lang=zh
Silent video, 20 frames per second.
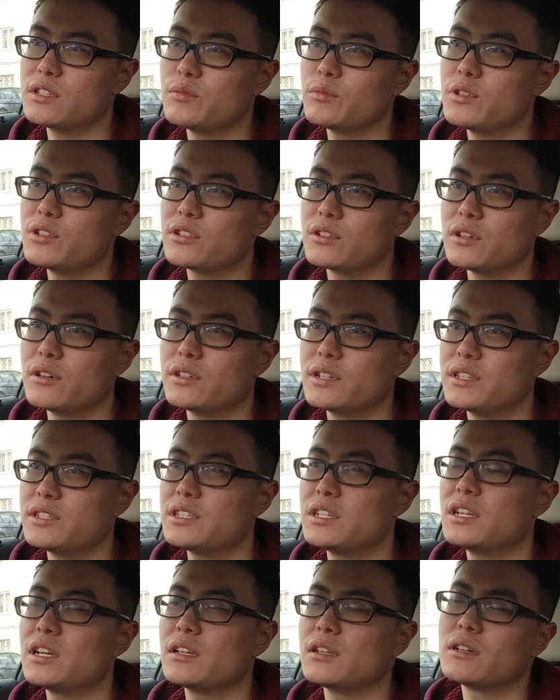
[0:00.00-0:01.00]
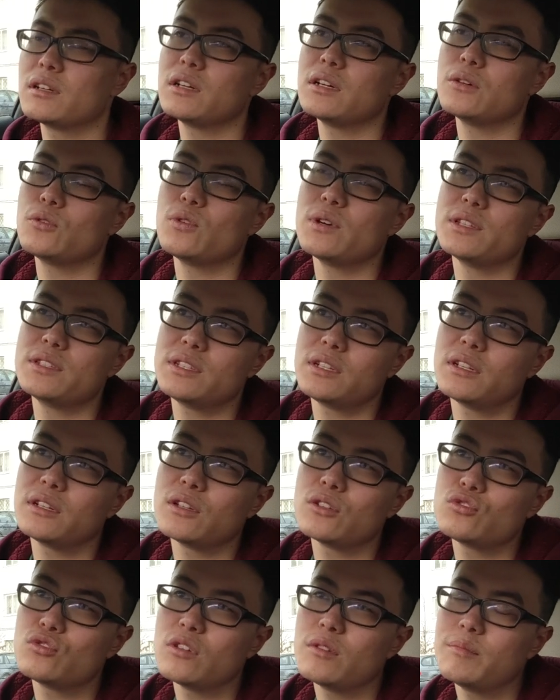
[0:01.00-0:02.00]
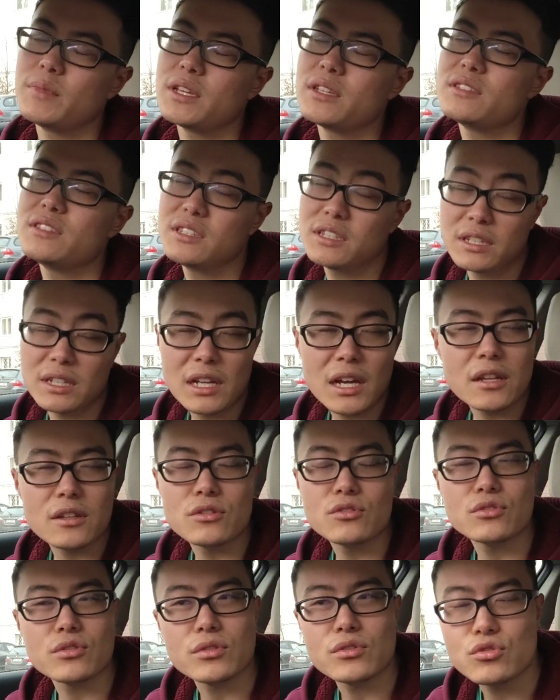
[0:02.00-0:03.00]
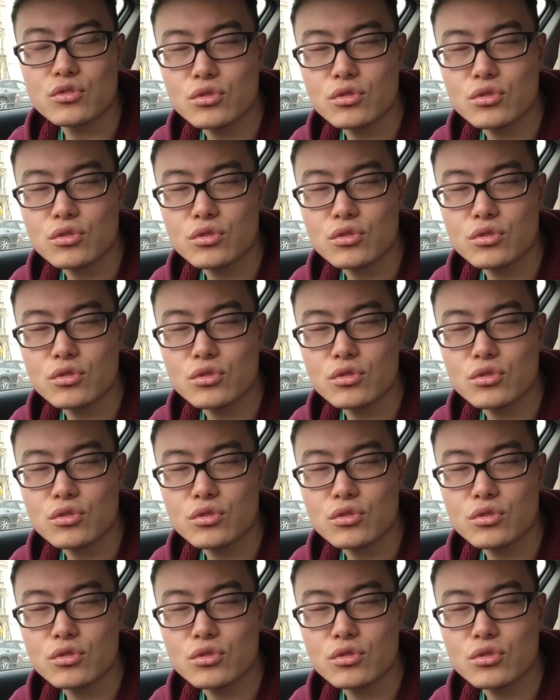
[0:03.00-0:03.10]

节目的时候也尽量的客观、尽量的全面、尽量的准